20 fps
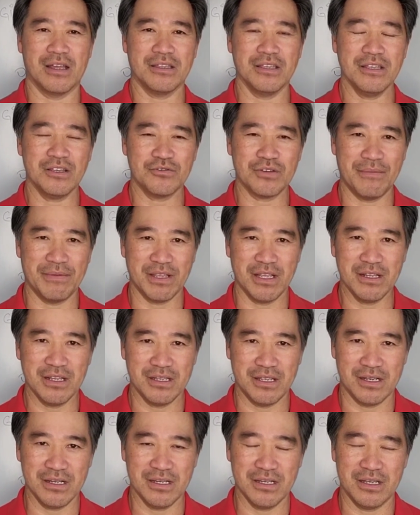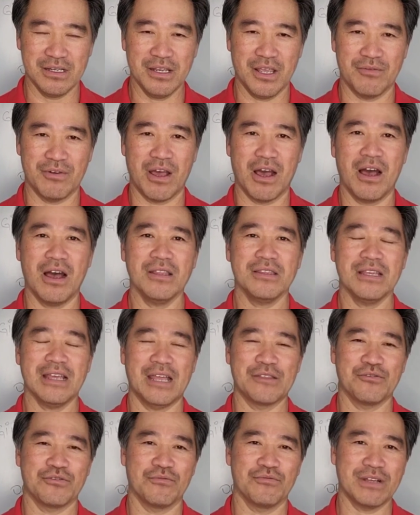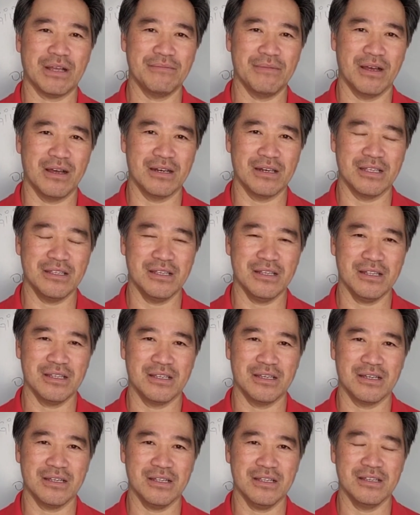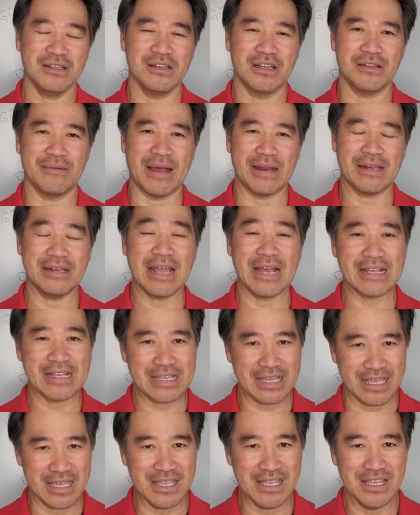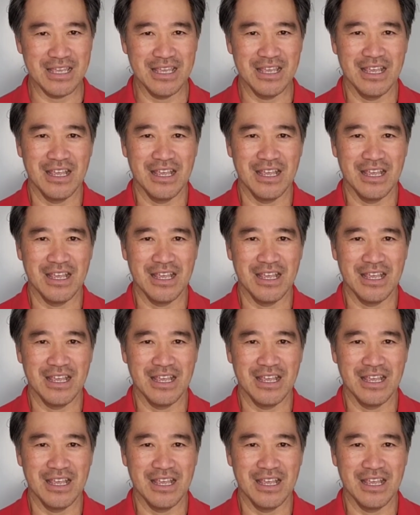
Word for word: thứ nhất tôi cảm ơn những những những điều đó thứ hai tôi cũng cảm ơn là những những những người bạn đã đăng ký